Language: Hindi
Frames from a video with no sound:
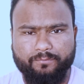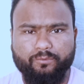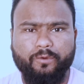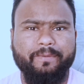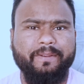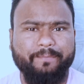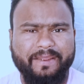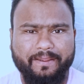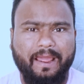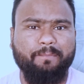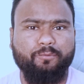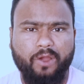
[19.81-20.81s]
वो भी मैं
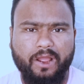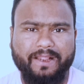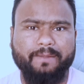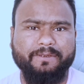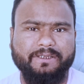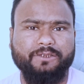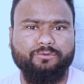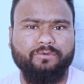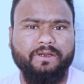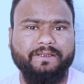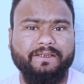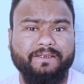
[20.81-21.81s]
आपको आगे बता
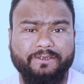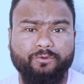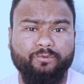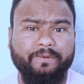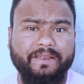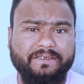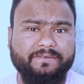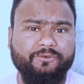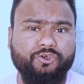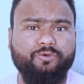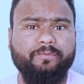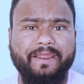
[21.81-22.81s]
दूंगा कि क्यों मैं इस
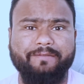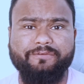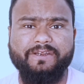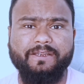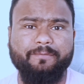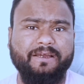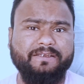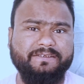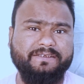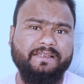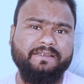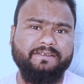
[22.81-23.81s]
वीडियो में एफ की बात
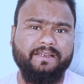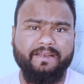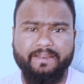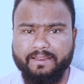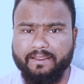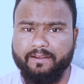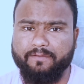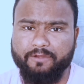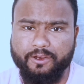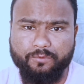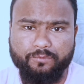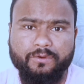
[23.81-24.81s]
ज़्यादातर नहीं करने
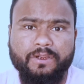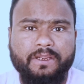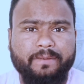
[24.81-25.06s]
वाला हूँ